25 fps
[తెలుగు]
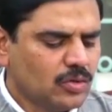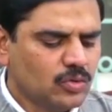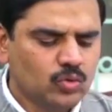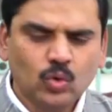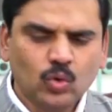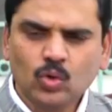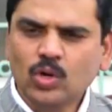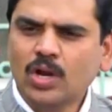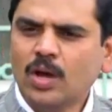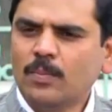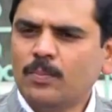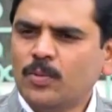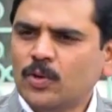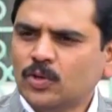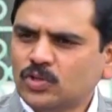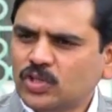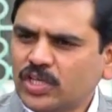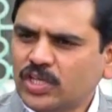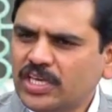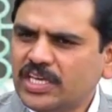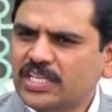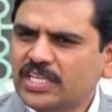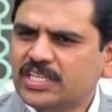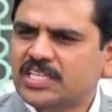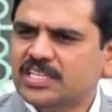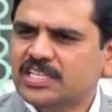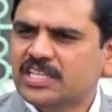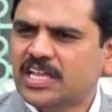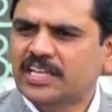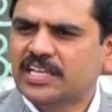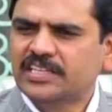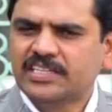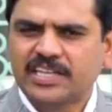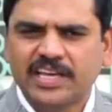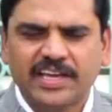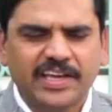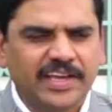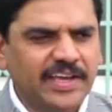దున్నపోతు
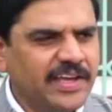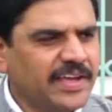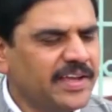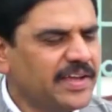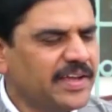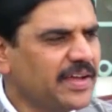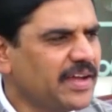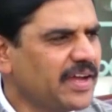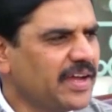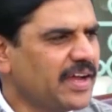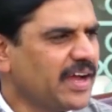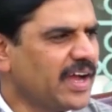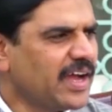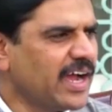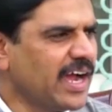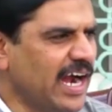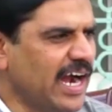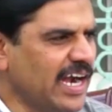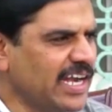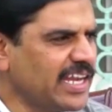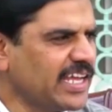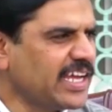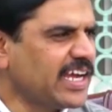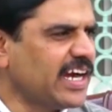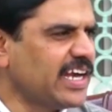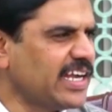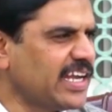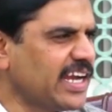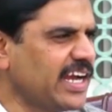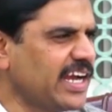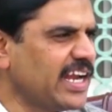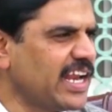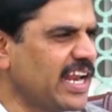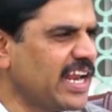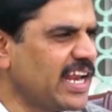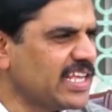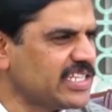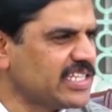ఈదిందంటే ఘాటి
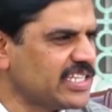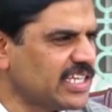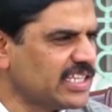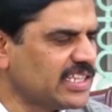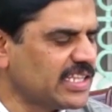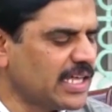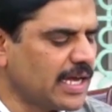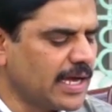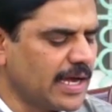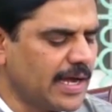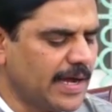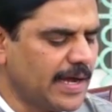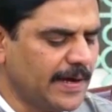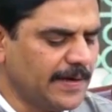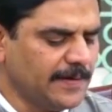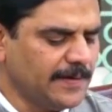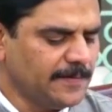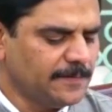కట్టేండన్న చందంగా